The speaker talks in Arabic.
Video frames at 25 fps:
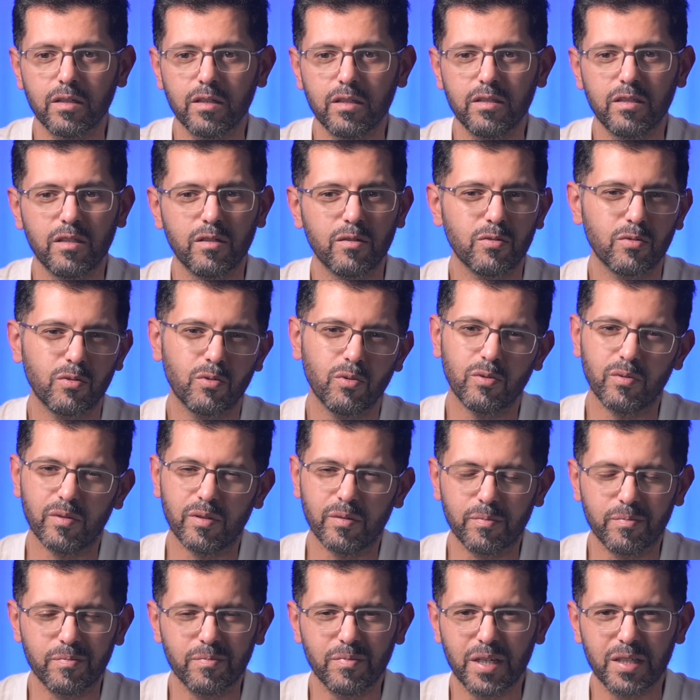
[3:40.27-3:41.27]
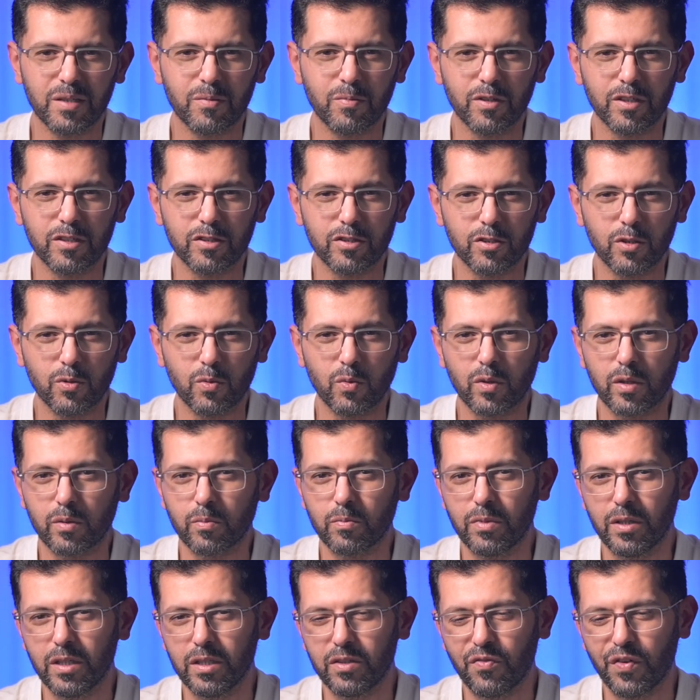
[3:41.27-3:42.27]
إننا نقول ما نبغى نصور
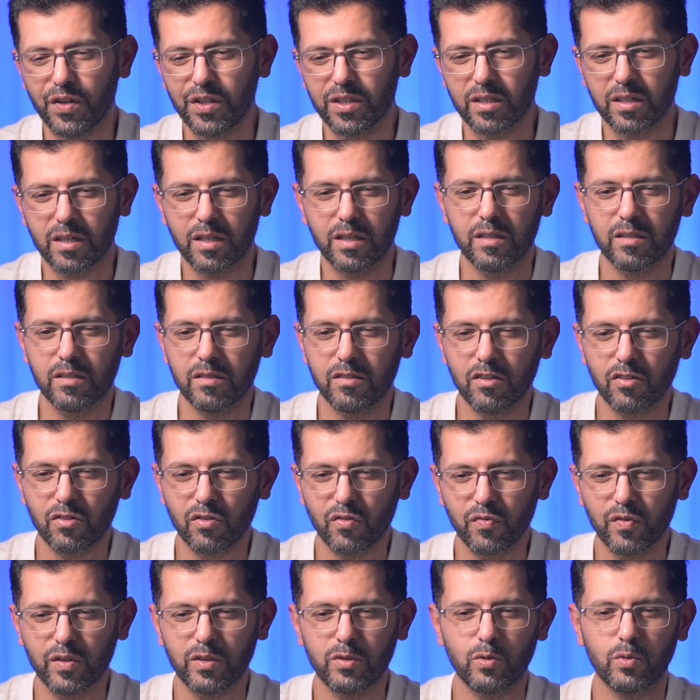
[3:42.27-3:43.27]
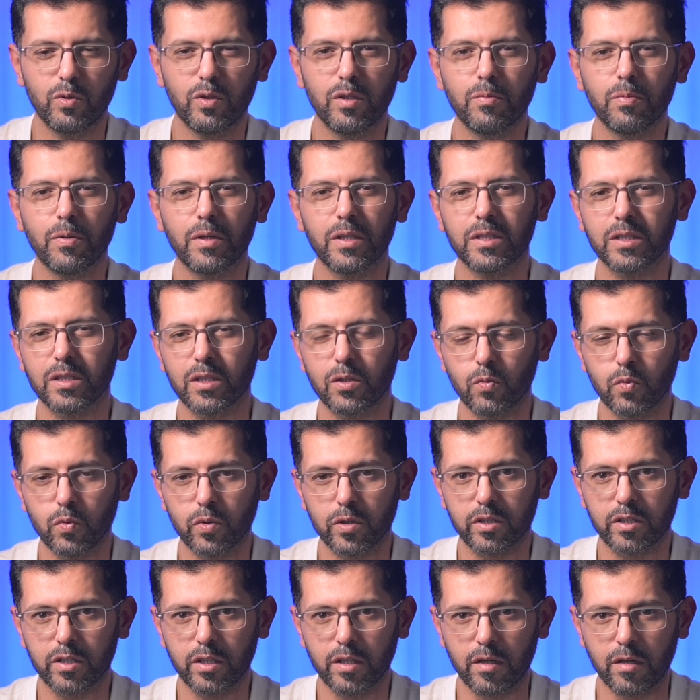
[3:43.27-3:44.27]
بعد فترة نطفش ونبغى
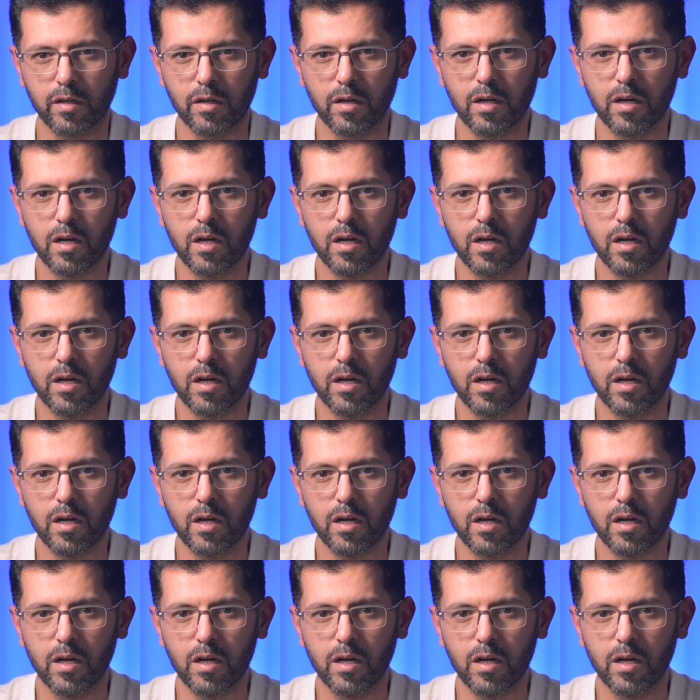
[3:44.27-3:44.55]
نصور شيء